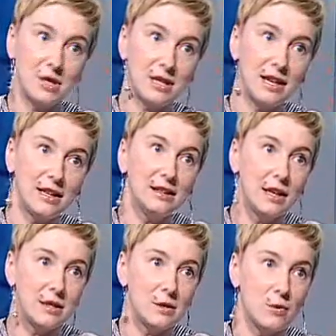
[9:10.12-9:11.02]
się jednak
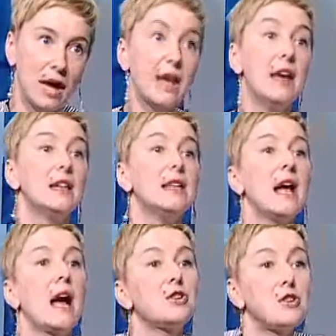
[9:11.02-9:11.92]
interesuje. Nie
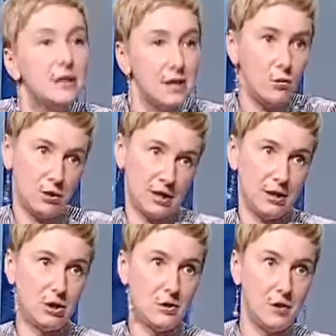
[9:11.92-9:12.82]
każdy chce
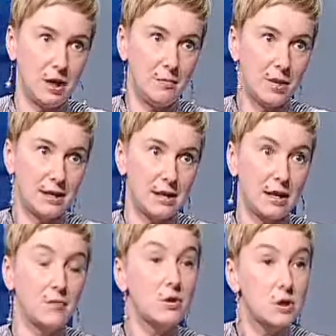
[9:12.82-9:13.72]
uczestniczyć w tych
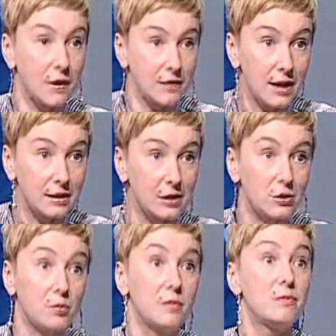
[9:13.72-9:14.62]
imprezach. Wrocławianie,
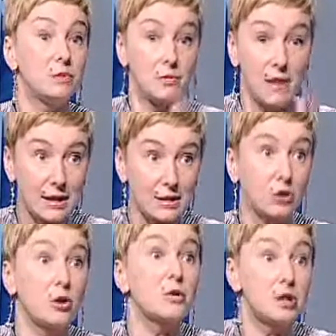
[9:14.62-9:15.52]
to, czy
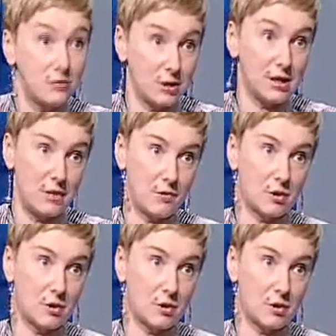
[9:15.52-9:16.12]
miasto, to przede wszystkim